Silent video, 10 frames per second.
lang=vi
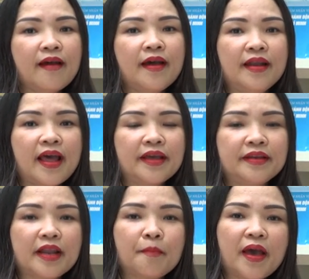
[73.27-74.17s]
Ấn
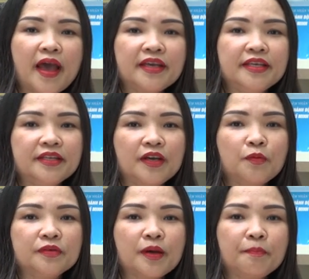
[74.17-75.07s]
hành năm
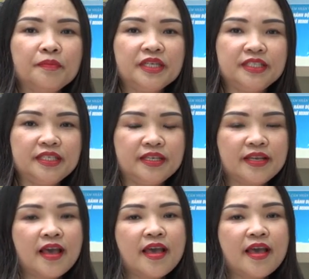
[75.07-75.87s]
2019,